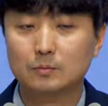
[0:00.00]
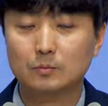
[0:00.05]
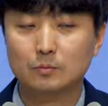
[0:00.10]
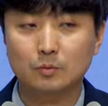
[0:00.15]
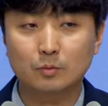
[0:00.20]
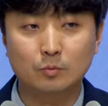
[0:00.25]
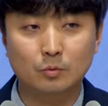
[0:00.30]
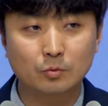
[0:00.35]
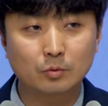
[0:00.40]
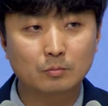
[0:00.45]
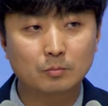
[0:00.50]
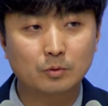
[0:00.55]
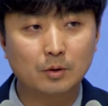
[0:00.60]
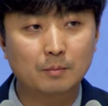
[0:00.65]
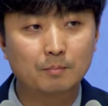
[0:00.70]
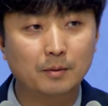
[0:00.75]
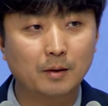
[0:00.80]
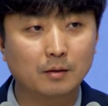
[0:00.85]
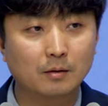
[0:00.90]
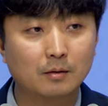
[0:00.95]
우리 고등부도
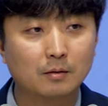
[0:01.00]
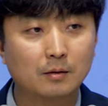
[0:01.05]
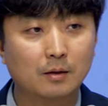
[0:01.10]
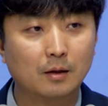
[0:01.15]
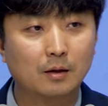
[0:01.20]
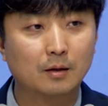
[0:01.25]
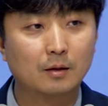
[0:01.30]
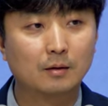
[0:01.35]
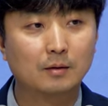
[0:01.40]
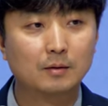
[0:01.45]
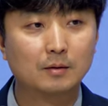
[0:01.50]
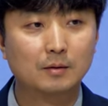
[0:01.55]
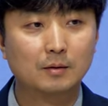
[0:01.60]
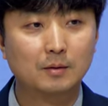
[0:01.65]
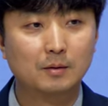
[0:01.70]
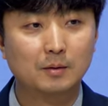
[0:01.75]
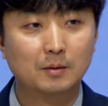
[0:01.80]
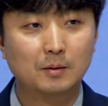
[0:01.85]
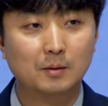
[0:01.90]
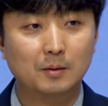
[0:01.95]
앞에 있는데
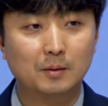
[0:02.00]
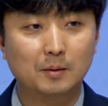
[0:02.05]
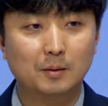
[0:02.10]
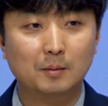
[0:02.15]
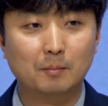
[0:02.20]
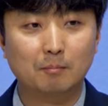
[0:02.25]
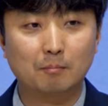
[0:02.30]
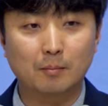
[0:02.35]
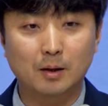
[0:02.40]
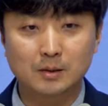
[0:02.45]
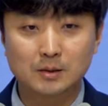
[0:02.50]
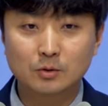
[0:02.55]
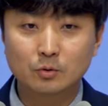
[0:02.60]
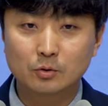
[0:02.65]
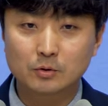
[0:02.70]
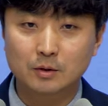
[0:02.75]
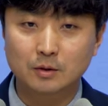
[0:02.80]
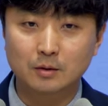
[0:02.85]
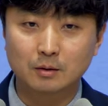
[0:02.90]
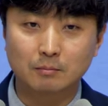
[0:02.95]

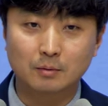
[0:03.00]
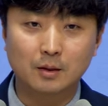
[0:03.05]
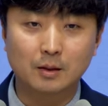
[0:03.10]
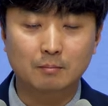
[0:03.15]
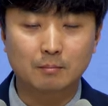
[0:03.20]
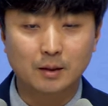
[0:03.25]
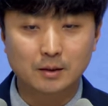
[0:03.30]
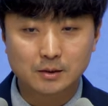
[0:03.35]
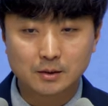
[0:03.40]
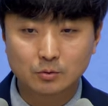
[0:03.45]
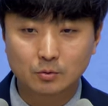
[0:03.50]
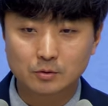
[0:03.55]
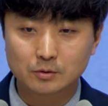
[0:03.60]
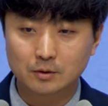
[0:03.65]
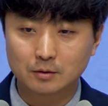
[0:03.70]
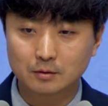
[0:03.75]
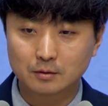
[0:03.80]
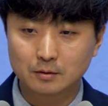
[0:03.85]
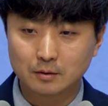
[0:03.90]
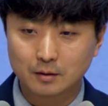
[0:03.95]
마지노선입니다.
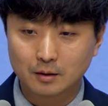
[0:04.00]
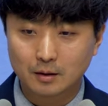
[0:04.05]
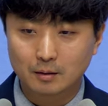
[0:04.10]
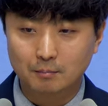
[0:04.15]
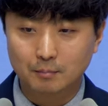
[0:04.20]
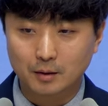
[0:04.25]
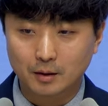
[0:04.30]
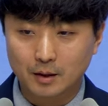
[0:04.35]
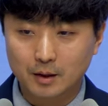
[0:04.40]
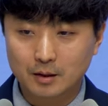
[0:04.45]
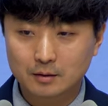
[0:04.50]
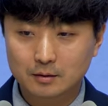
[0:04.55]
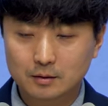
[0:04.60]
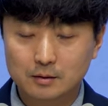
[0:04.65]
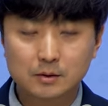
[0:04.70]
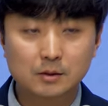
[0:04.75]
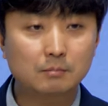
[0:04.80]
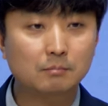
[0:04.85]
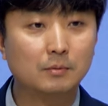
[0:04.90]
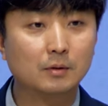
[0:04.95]
마지노선. 벼랑
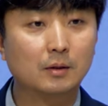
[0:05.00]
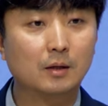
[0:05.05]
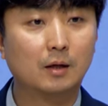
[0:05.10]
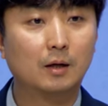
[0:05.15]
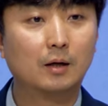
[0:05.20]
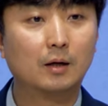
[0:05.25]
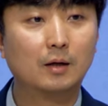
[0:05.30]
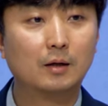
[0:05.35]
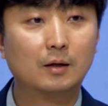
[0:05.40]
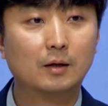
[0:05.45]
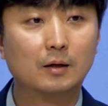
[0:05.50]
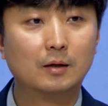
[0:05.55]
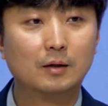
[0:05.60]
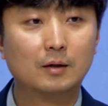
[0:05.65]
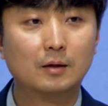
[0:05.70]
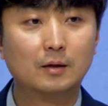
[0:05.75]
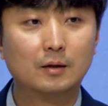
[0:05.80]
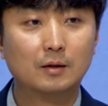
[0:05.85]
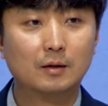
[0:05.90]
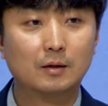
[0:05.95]
끝입니다.
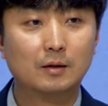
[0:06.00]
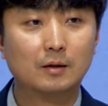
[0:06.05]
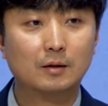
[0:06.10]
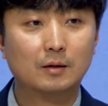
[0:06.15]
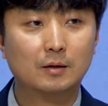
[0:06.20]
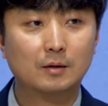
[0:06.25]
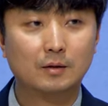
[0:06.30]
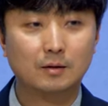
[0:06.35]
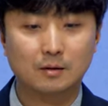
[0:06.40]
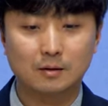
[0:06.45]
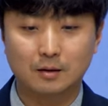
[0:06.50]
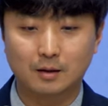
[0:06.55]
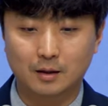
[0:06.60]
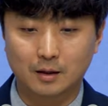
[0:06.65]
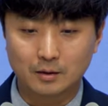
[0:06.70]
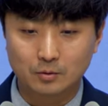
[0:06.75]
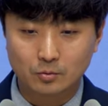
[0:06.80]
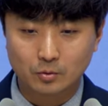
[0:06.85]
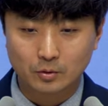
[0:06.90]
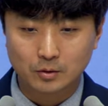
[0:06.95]

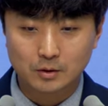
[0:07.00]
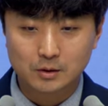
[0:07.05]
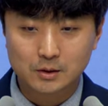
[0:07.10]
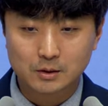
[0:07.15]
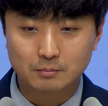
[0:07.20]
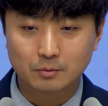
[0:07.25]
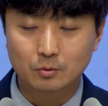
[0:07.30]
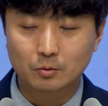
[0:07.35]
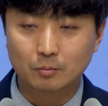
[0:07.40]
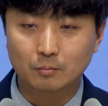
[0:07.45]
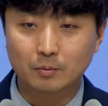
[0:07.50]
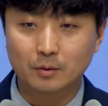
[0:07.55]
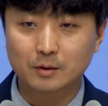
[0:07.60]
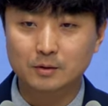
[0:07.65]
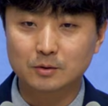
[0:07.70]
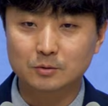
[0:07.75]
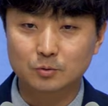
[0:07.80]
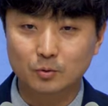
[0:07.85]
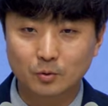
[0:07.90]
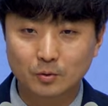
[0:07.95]
아이고 열심히
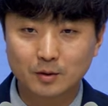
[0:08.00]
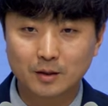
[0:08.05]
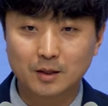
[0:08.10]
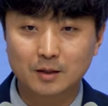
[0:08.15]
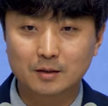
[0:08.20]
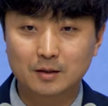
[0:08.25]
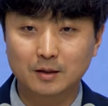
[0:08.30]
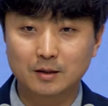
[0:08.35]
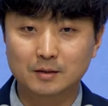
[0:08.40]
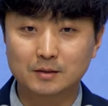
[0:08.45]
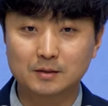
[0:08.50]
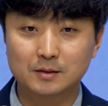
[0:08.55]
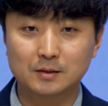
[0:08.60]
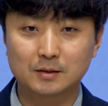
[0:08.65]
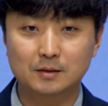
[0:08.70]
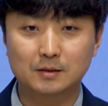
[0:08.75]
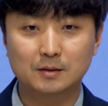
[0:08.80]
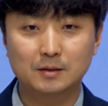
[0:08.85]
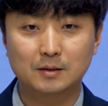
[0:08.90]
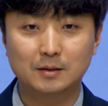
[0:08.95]
공부해서 좋은 대학
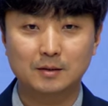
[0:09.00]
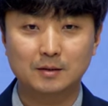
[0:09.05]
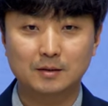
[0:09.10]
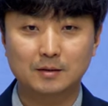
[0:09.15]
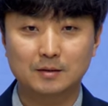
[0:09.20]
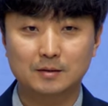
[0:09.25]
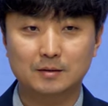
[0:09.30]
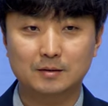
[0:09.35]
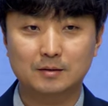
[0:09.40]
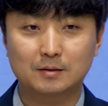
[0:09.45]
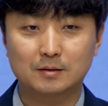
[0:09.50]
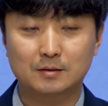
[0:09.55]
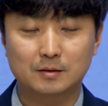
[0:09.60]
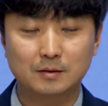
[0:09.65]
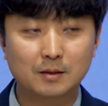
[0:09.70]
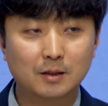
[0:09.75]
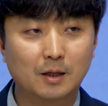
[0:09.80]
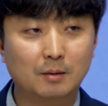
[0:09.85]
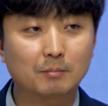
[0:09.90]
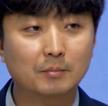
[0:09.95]
가야지
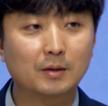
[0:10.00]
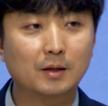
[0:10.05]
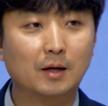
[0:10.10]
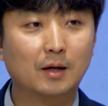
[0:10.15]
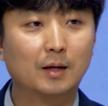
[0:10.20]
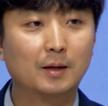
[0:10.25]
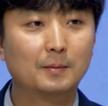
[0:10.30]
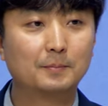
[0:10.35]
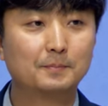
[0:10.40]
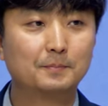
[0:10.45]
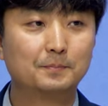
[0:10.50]
큰일 납니다.